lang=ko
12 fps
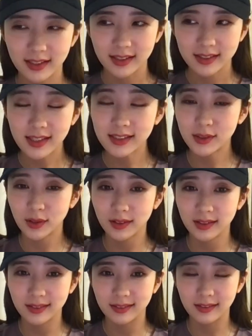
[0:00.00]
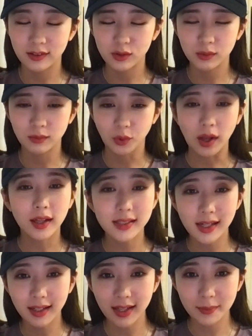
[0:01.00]
사실 저는 좀
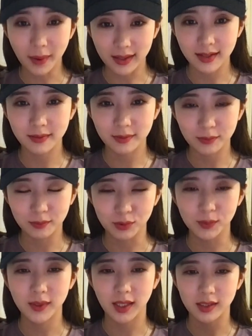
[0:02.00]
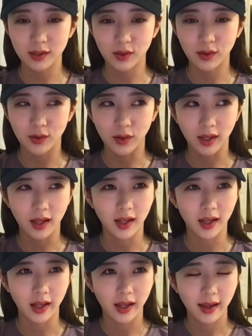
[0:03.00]
굉장히 많은 부분에서
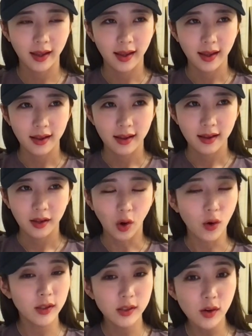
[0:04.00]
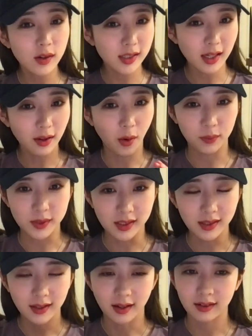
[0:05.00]
이렇게 결정장애
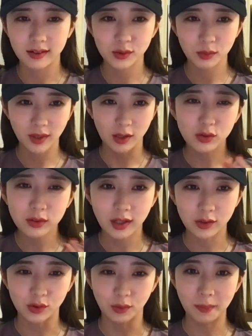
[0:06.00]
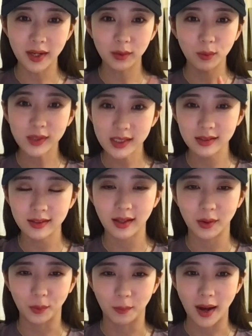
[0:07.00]
없이 그냥 좀 대충대충 삘 꽂히는
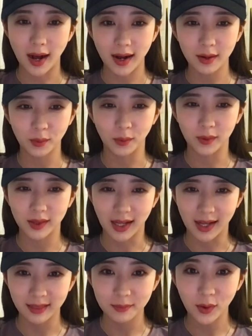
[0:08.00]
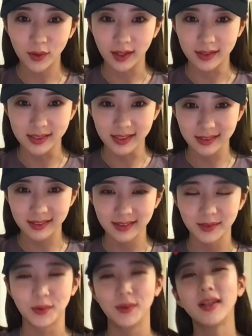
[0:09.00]
대로 바로 단번에
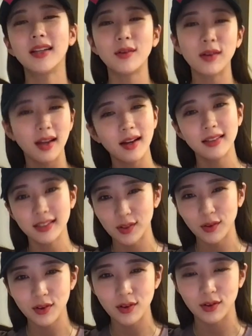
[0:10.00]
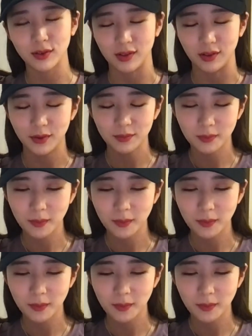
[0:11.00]
즉흥으로 이렇게 하는 성격이거든요.